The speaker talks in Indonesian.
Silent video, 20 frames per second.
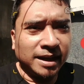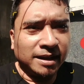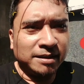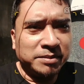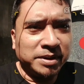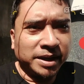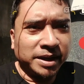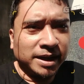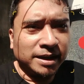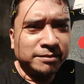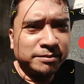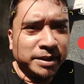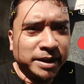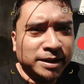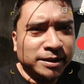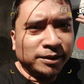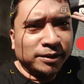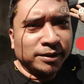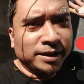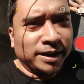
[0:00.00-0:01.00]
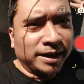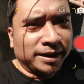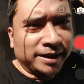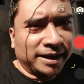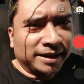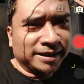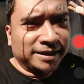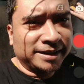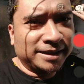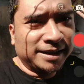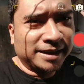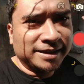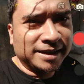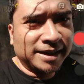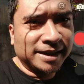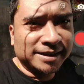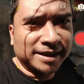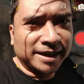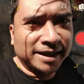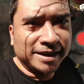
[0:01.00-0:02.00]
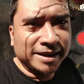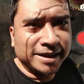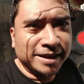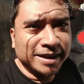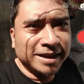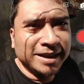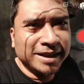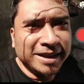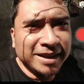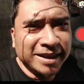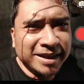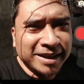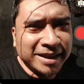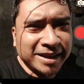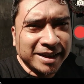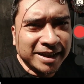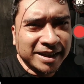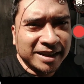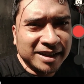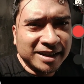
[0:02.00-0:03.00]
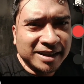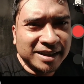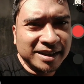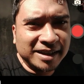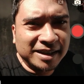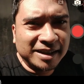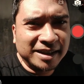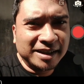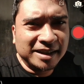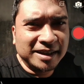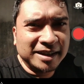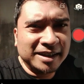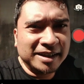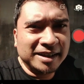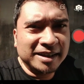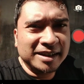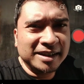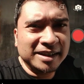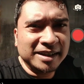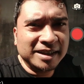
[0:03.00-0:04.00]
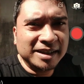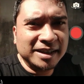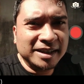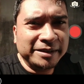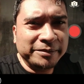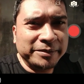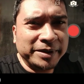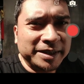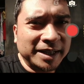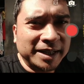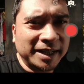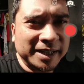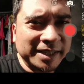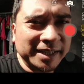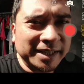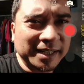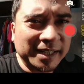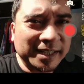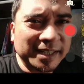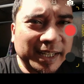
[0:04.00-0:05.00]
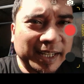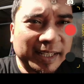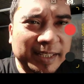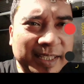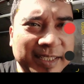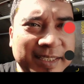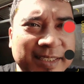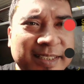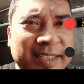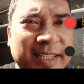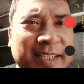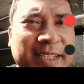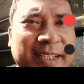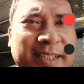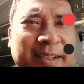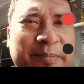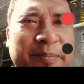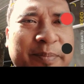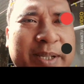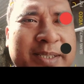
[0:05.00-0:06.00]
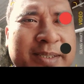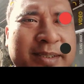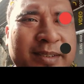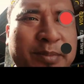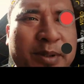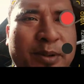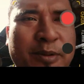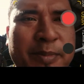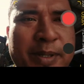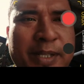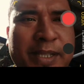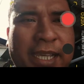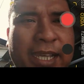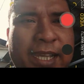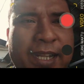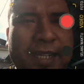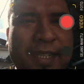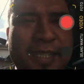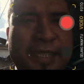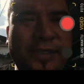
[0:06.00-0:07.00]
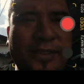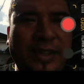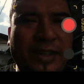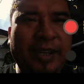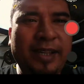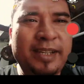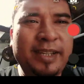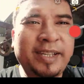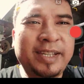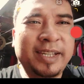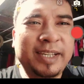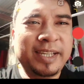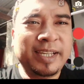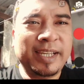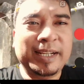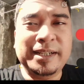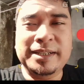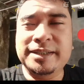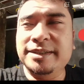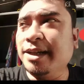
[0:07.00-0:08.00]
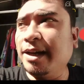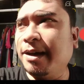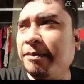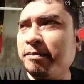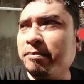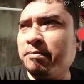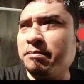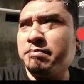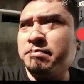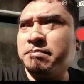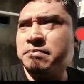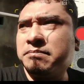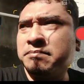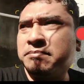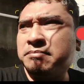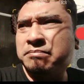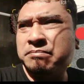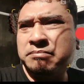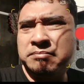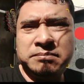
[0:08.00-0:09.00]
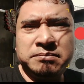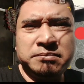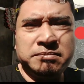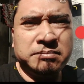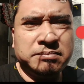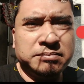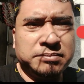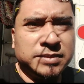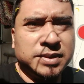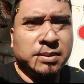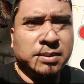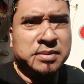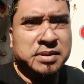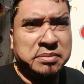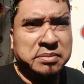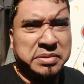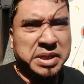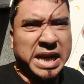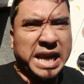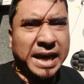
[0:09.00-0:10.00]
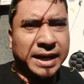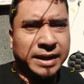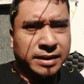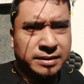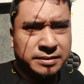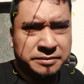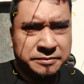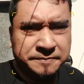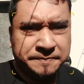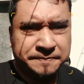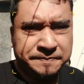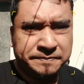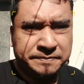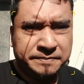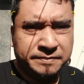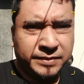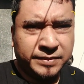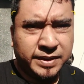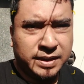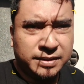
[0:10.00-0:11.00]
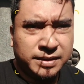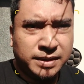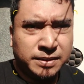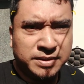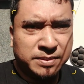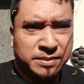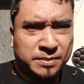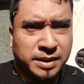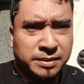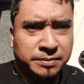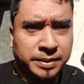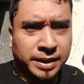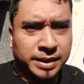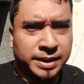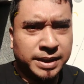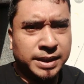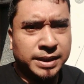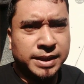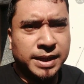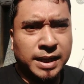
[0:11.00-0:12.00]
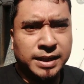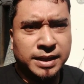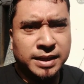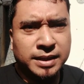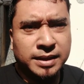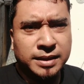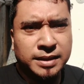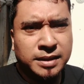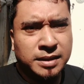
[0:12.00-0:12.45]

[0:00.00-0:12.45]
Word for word: abaikan background yang yang tidak jelas kayak gini uh, ini mataharinya ada di atas dan kita pas di bawah matahari gitu ya ini jam jam 9 jam 9 pagi dan